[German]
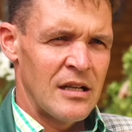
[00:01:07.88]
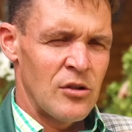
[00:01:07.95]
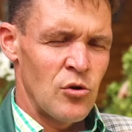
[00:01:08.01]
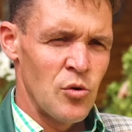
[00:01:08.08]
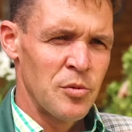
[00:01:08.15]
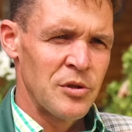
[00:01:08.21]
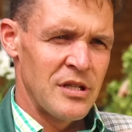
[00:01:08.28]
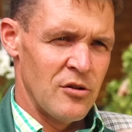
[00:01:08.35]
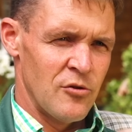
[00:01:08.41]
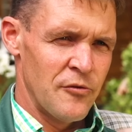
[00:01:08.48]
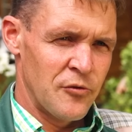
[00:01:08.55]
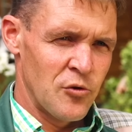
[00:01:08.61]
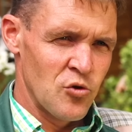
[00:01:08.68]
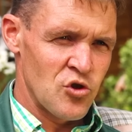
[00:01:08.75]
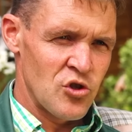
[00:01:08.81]
Über die
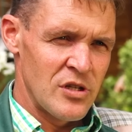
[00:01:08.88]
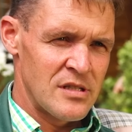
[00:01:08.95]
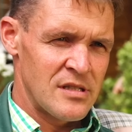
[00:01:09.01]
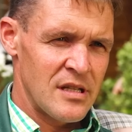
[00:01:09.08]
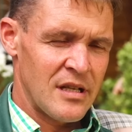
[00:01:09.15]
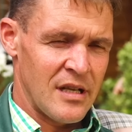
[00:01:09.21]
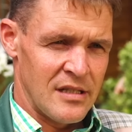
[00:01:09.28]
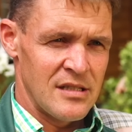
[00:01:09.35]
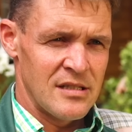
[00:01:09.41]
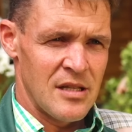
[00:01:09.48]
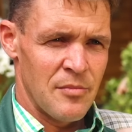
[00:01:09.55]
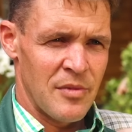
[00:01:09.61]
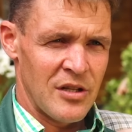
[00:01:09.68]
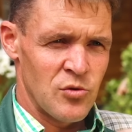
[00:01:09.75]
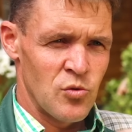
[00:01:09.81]
Lüftungsschlitze kann die
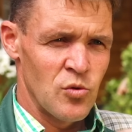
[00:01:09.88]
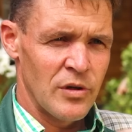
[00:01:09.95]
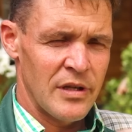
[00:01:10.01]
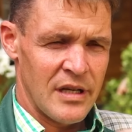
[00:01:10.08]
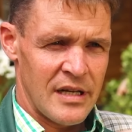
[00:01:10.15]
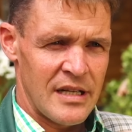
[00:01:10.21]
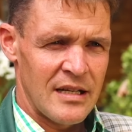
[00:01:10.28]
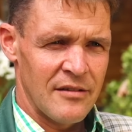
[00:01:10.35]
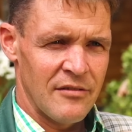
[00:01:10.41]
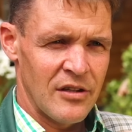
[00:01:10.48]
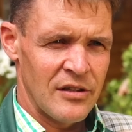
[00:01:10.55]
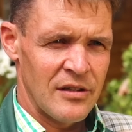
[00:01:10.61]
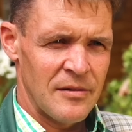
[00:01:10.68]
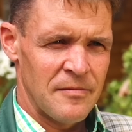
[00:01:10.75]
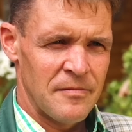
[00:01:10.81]
Temperatur geregelt
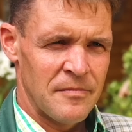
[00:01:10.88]
werden.